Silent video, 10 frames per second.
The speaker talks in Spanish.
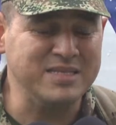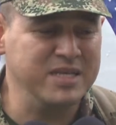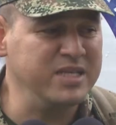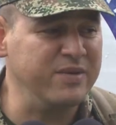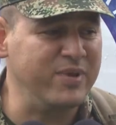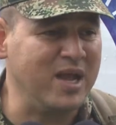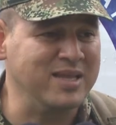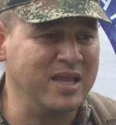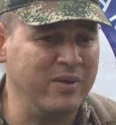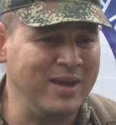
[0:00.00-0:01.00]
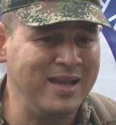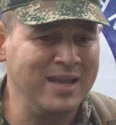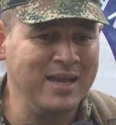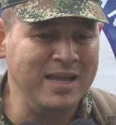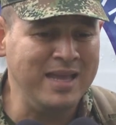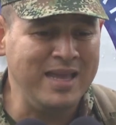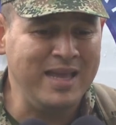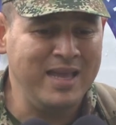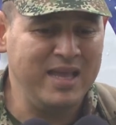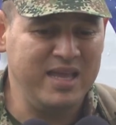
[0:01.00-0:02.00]
significativa,
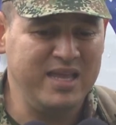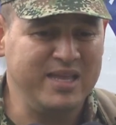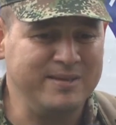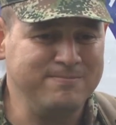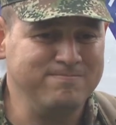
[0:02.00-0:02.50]
eh,